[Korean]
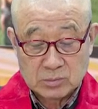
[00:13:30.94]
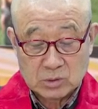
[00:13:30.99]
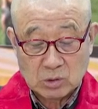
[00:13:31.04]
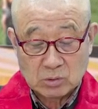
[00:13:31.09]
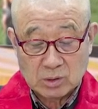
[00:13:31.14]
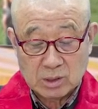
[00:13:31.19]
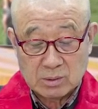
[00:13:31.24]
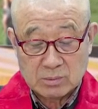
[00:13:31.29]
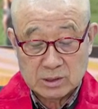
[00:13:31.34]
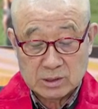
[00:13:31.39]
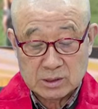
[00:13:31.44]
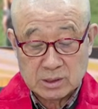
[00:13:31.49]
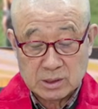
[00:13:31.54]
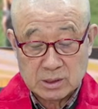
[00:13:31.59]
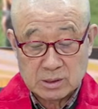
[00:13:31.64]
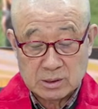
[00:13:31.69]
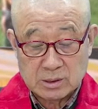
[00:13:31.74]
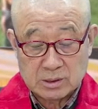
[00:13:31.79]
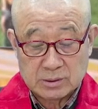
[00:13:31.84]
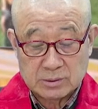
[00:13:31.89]

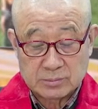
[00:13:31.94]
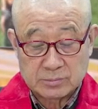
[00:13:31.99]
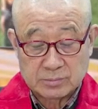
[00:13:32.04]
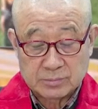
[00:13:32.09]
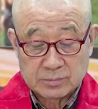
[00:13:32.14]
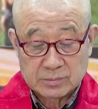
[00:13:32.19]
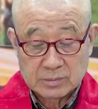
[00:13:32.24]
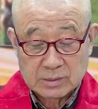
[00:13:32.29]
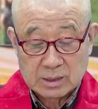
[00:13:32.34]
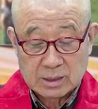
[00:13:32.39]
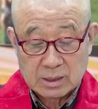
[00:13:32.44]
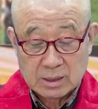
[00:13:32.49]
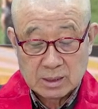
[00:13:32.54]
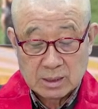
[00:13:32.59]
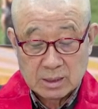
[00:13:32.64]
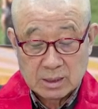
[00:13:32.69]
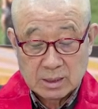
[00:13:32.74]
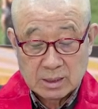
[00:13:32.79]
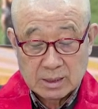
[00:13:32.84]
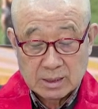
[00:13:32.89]
동남아시아에서는
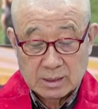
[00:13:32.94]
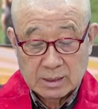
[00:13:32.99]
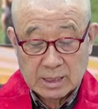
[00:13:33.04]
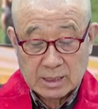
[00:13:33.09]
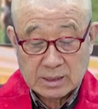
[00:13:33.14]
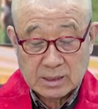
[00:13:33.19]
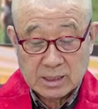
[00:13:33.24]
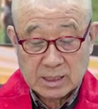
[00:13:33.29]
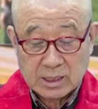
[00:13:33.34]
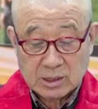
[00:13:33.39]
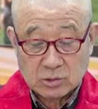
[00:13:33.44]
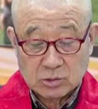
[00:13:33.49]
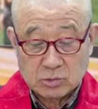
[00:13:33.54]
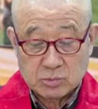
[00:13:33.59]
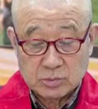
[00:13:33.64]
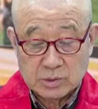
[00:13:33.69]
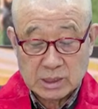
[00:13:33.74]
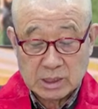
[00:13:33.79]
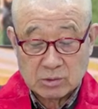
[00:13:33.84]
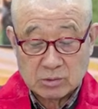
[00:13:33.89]
낮에
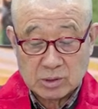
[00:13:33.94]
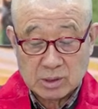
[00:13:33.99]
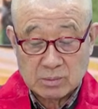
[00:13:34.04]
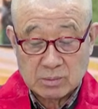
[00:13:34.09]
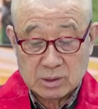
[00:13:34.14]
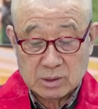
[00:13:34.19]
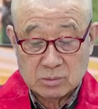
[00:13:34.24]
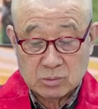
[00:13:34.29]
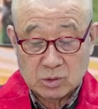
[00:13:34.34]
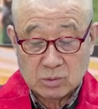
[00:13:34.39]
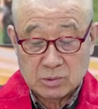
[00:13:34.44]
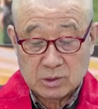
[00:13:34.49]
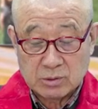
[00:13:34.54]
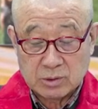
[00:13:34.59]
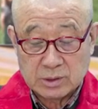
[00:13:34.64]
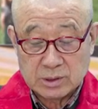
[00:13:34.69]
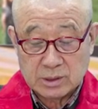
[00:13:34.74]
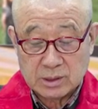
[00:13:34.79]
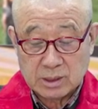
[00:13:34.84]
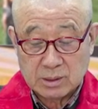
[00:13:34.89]
한숨 자고 나면 몸이
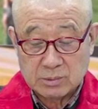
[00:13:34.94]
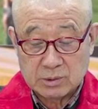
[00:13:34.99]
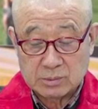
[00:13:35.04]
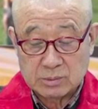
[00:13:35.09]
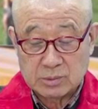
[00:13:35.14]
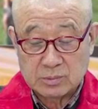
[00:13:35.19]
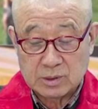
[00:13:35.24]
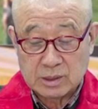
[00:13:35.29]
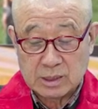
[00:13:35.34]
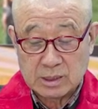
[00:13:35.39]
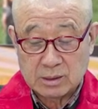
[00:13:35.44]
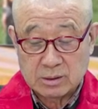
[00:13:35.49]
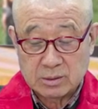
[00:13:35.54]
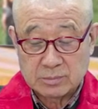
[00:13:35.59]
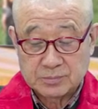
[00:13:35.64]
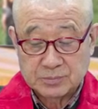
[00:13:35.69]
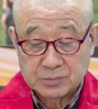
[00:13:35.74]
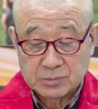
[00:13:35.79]
훨씬 가볍습니다.